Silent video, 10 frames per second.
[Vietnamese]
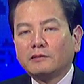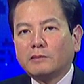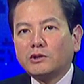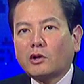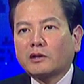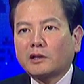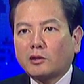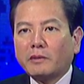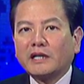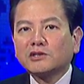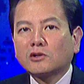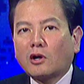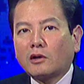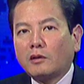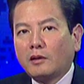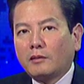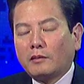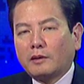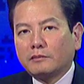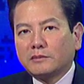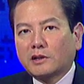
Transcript: mình cho cái clopidogrel ờ,